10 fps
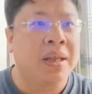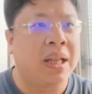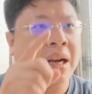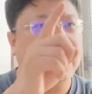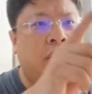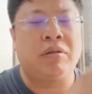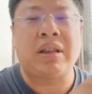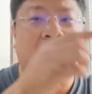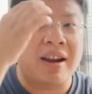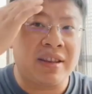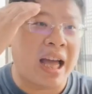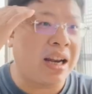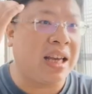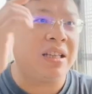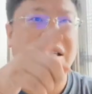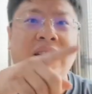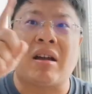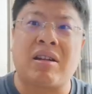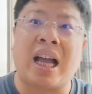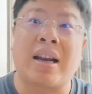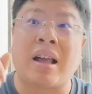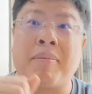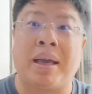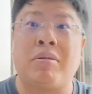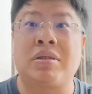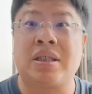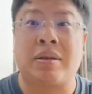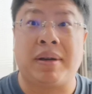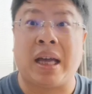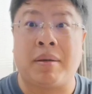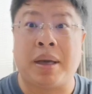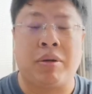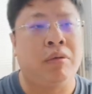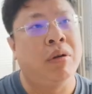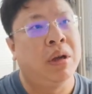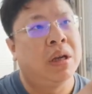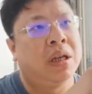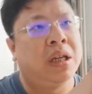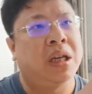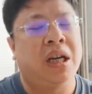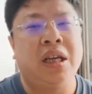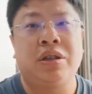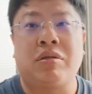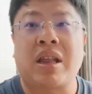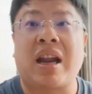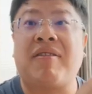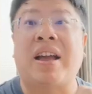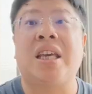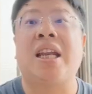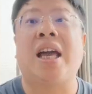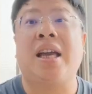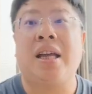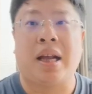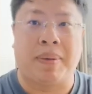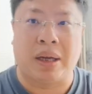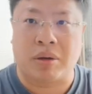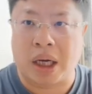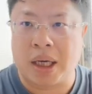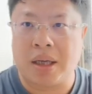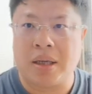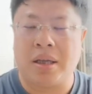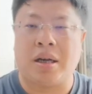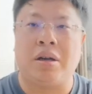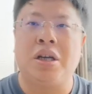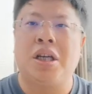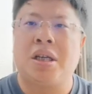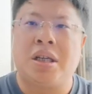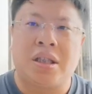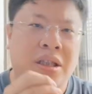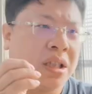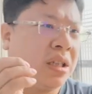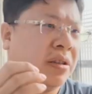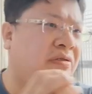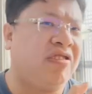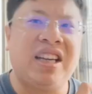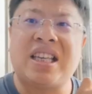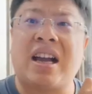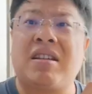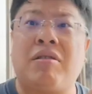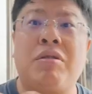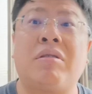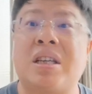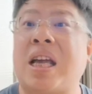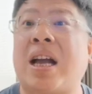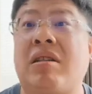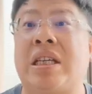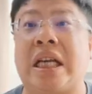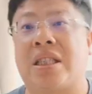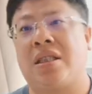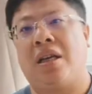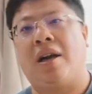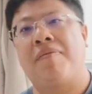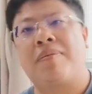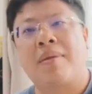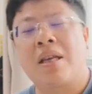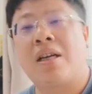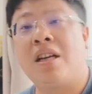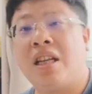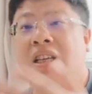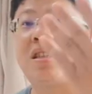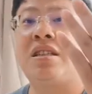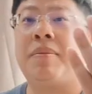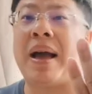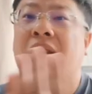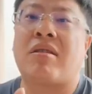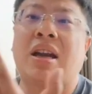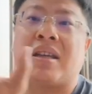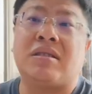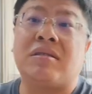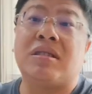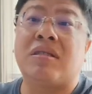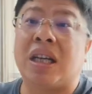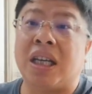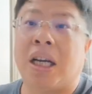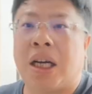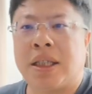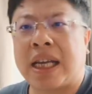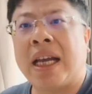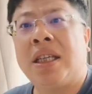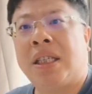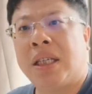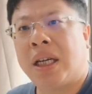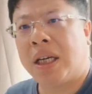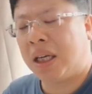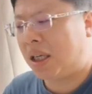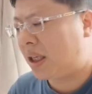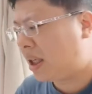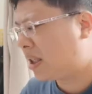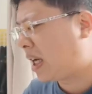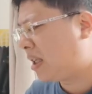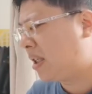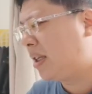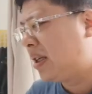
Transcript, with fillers: 那你从他的他的眼睛到底看到美国是什么样的美国？你可以从他的反应来来判断啊，是非常有用的参考价值啊，跟你自己判断的就就可以合在一起了，合在一起。